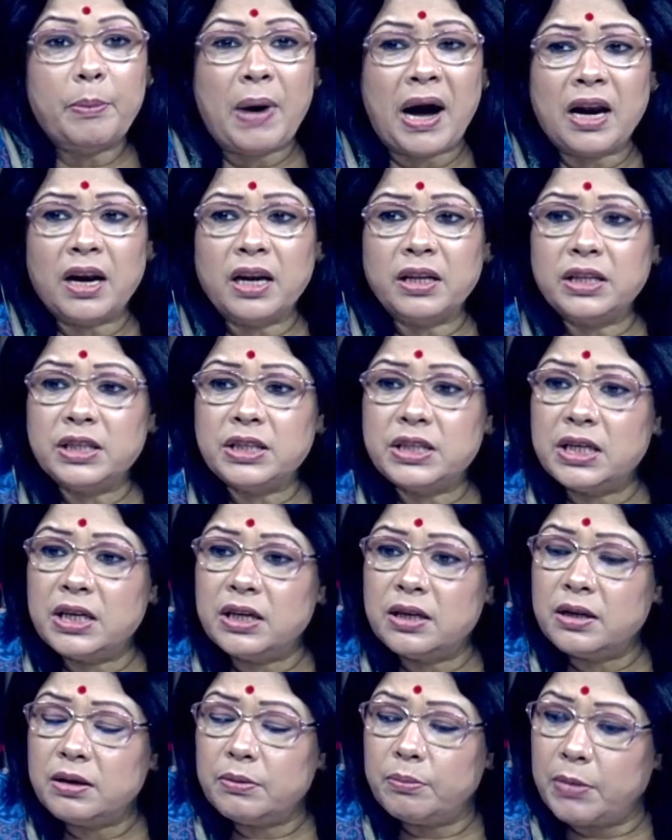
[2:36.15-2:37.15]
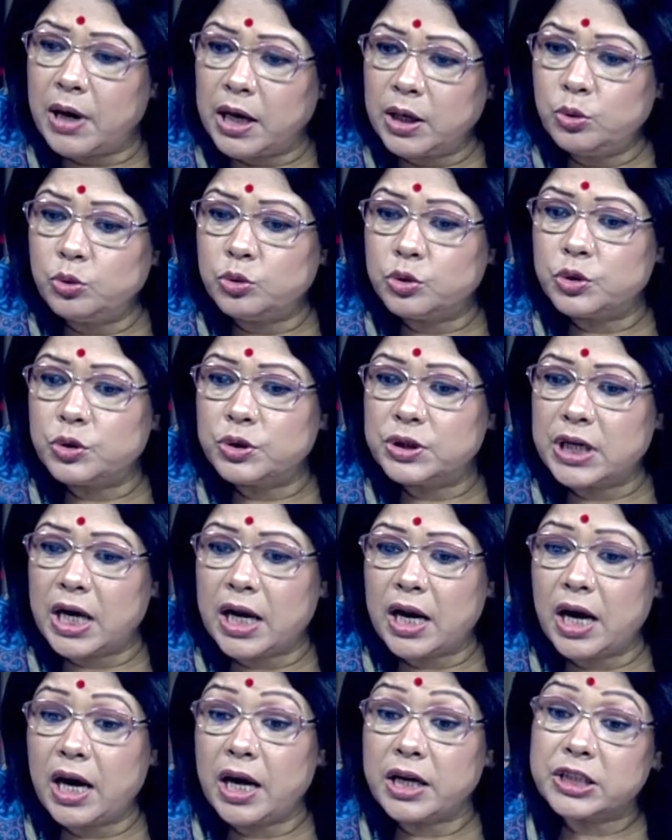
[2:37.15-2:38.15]
বাংলাদেশের মানুষ
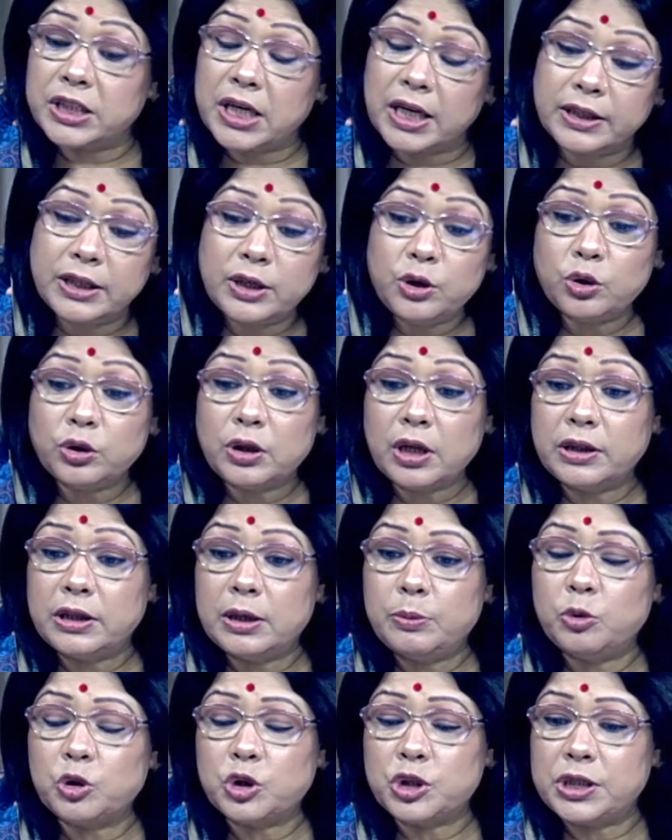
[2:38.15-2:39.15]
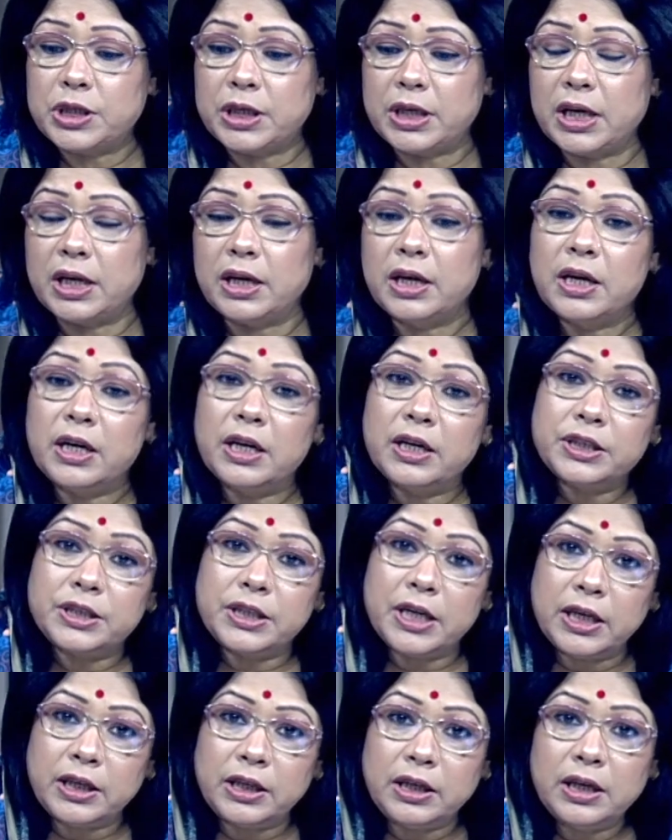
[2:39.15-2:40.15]
যারা স্বাধীনতা দিবসটিকে
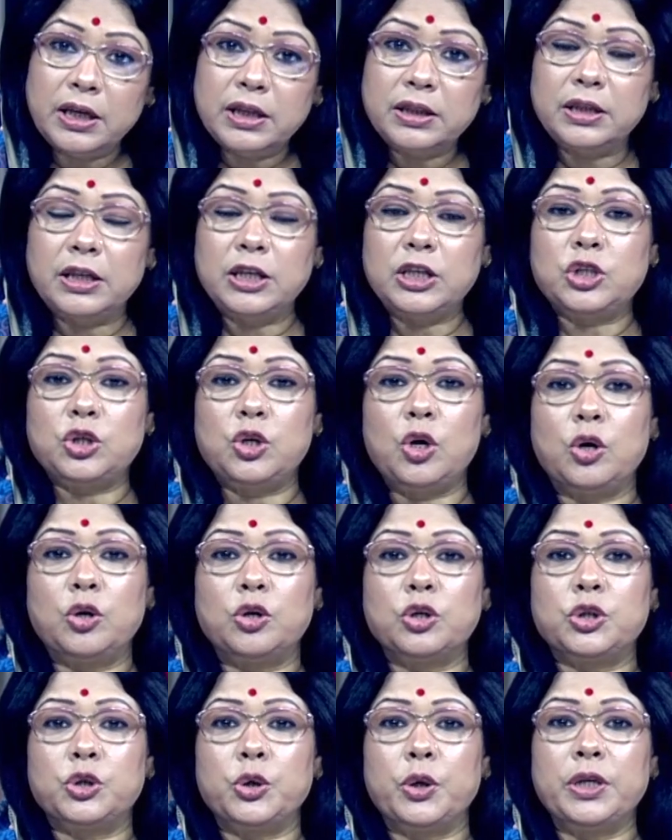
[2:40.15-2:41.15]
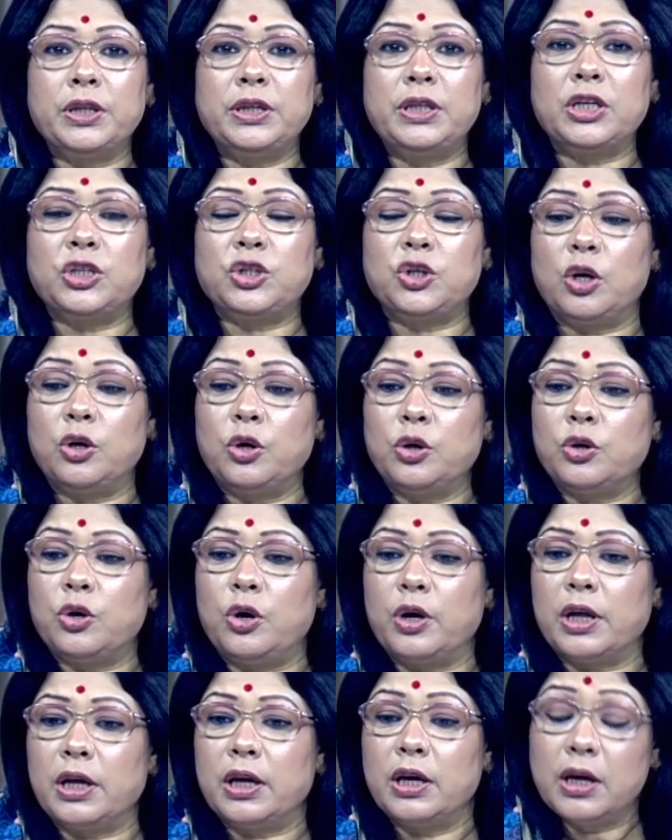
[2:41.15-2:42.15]
সেই তিরিশ লক্ষ শহীদদের স্মরণ
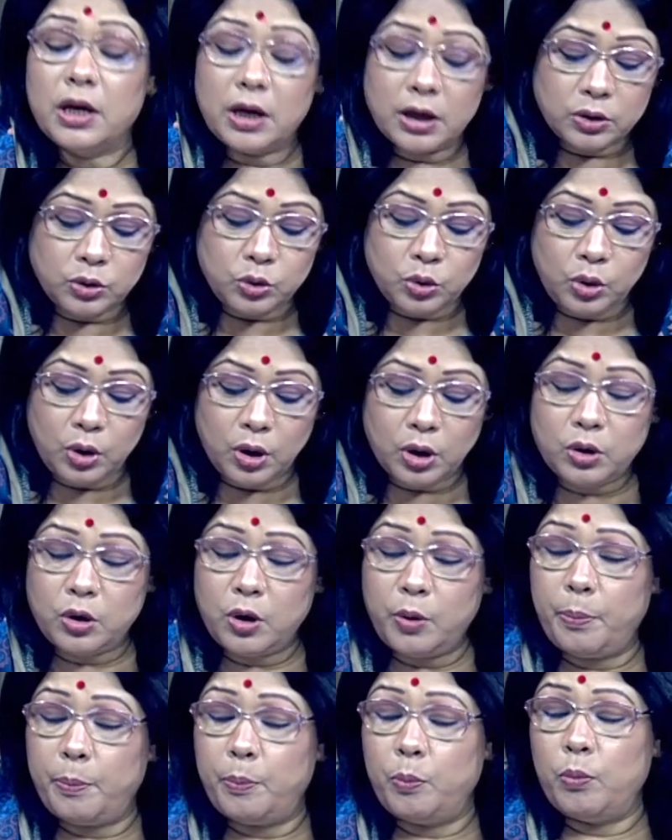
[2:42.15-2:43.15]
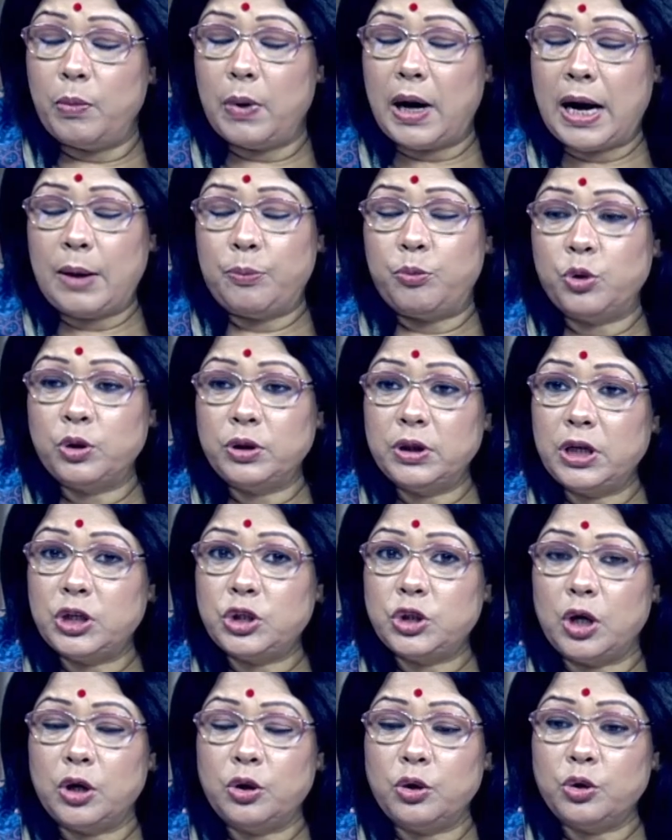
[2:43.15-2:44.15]
করে দু লক্ষ মা বোনদের
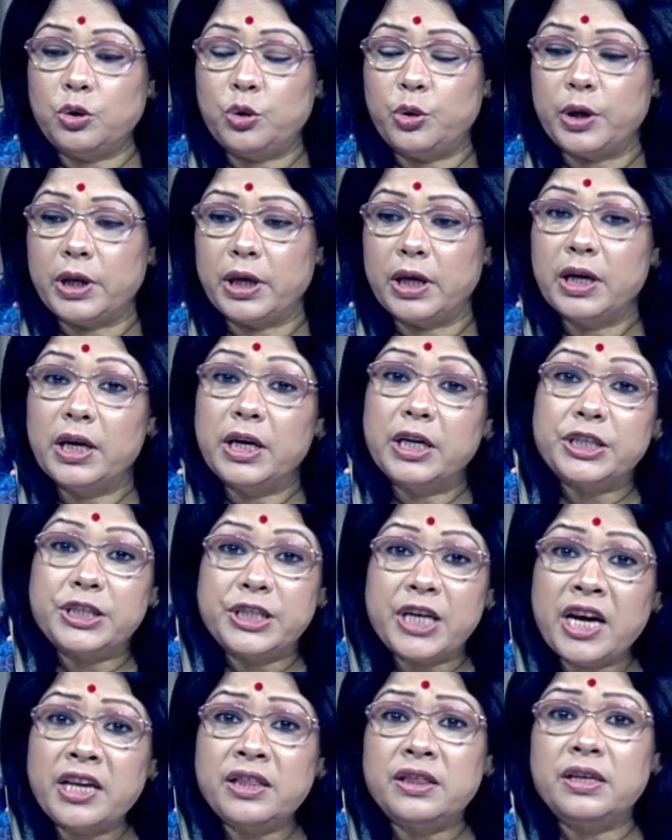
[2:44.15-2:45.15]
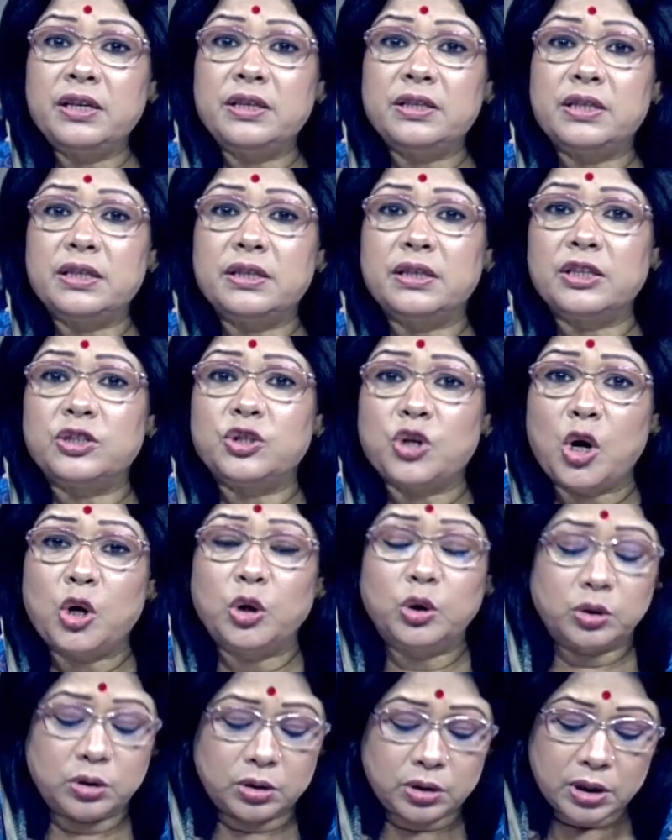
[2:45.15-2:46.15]
স্মরণ করে সেই দিনটিতে
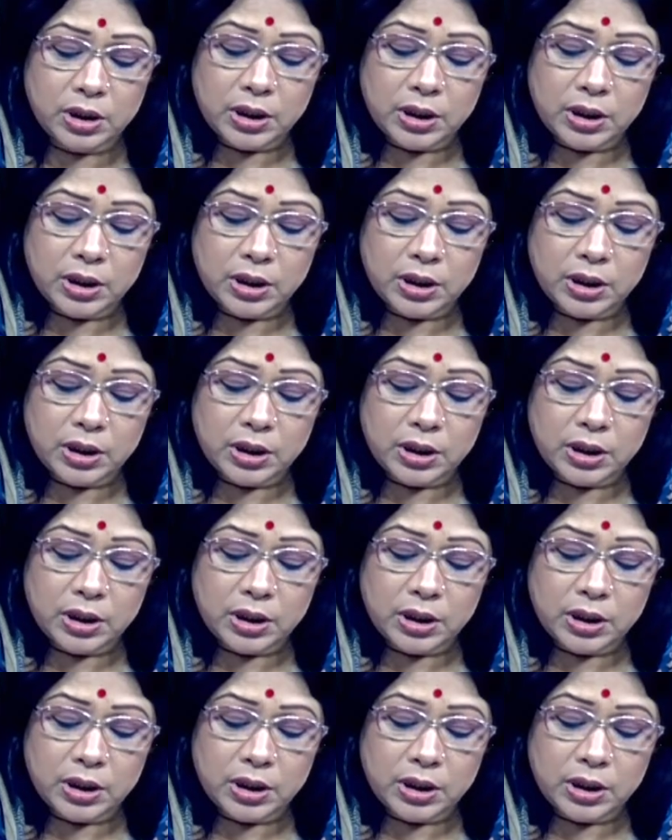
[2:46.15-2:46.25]
যখন